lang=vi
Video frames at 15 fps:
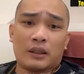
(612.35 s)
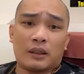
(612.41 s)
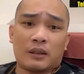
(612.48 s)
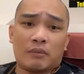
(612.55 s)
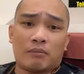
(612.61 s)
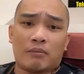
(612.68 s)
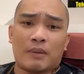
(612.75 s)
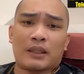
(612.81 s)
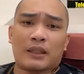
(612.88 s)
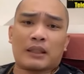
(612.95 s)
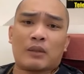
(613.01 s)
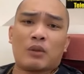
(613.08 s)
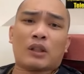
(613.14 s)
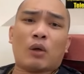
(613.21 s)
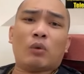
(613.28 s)
mà bây giờ tao
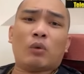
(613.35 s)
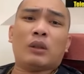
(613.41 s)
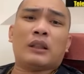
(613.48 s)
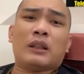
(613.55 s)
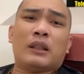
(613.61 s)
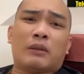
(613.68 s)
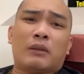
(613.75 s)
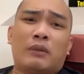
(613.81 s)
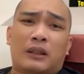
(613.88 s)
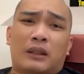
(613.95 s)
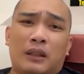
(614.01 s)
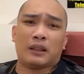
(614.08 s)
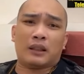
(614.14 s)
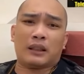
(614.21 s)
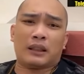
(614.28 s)
nói xấu những cái người trong lịch
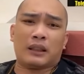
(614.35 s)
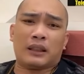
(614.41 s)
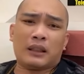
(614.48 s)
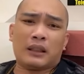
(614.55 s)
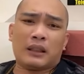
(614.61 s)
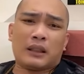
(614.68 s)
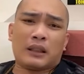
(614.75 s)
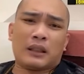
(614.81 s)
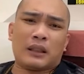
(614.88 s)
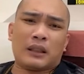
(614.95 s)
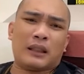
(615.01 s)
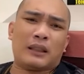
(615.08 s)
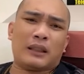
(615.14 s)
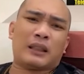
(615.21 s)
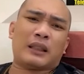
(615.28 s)
sử ấy thì
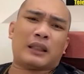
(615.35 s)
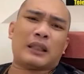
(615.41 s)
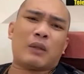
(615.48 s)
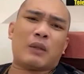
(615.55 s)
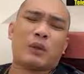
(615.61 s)
thì, thì, thì tao hỏi